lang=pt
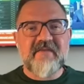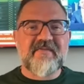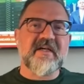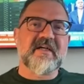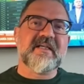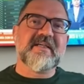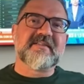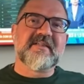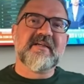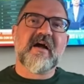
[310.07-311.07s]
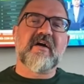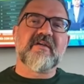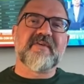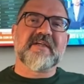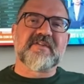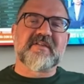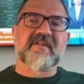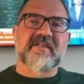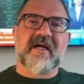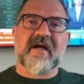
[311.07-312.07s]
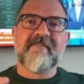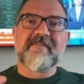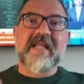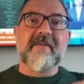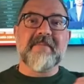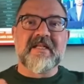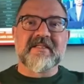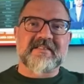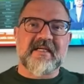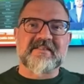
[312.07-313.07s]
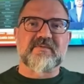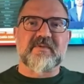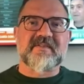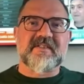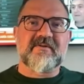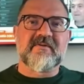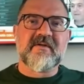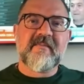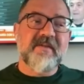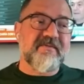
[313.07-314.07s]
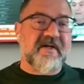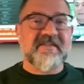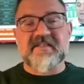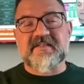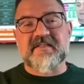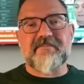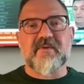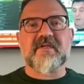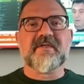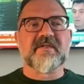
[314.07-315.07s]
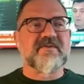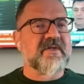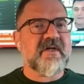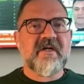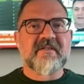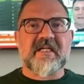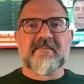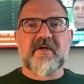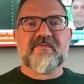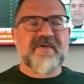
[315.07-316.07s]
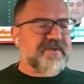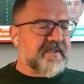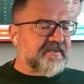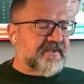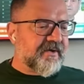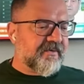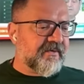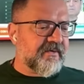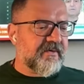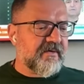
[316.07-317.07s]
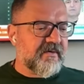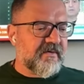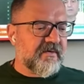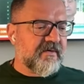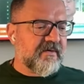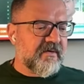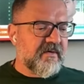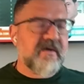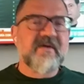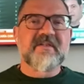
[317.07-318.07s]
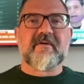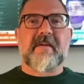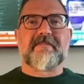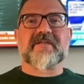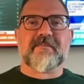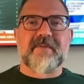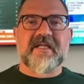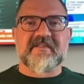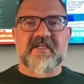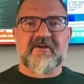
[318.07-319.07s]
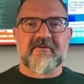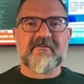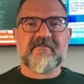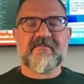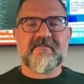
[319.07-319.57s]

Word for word: E vem a Gleisi, ao invés de tentar amenizar a situação, faz esses apontamentos. Tá na mão o vídeo aí, Edson? Então aperta o play, Edson